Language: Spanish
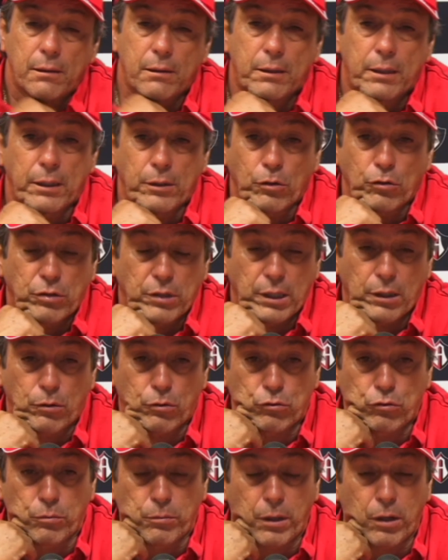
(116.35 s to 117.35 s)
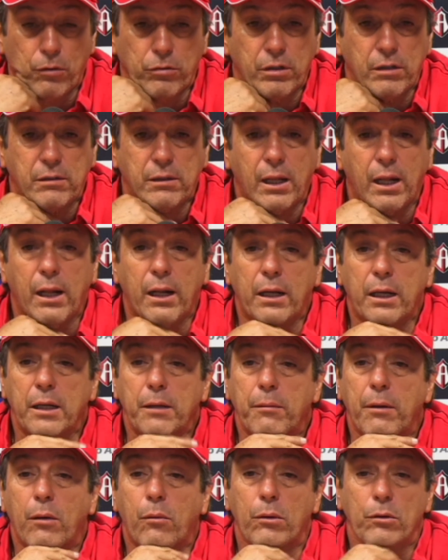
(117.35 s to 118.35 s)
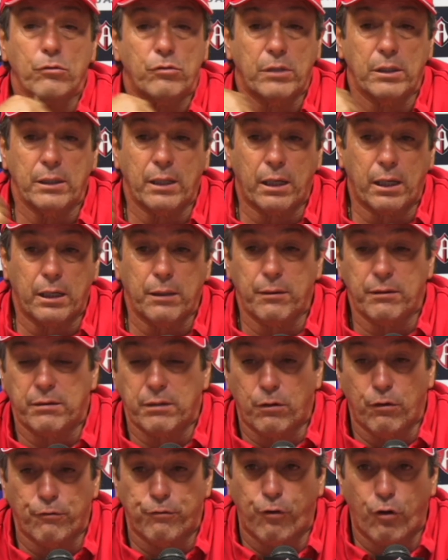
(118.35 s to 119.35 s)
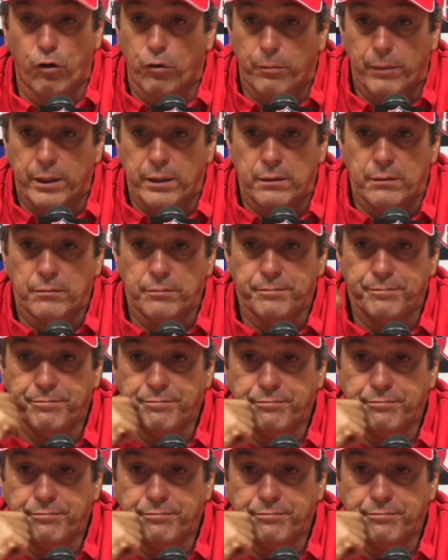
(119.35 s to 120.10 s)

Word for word: que no están acostumbrados a estar arriba, cuando están arriba se conforman